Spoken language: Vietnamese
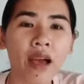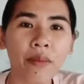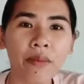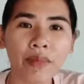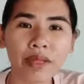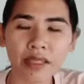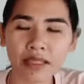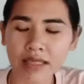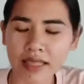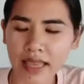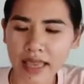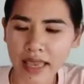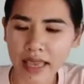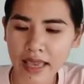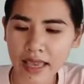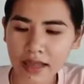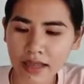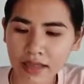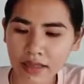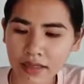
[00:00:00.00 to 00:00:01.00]
mình
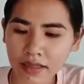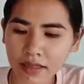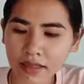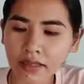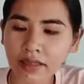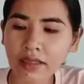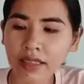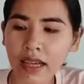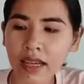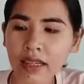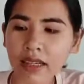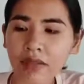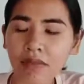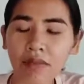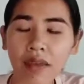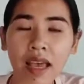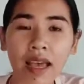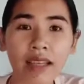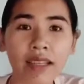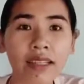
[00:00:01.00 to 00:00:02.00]
sẽ hướng dẫn các
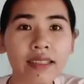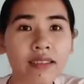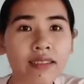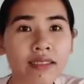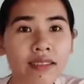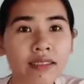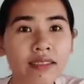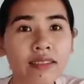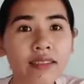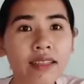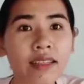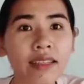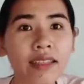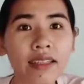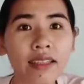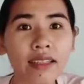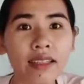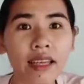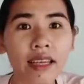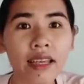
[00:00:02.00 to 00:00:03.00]
bạn cách xử
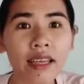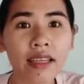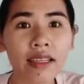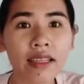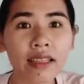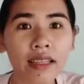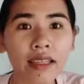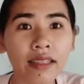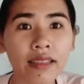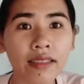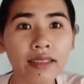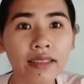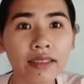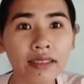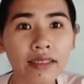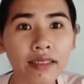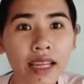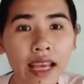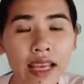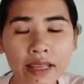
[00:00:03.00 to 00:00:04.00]
lý cái, cái hiện
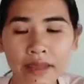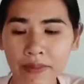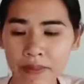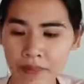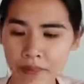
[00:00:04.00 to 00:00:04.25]
tượng này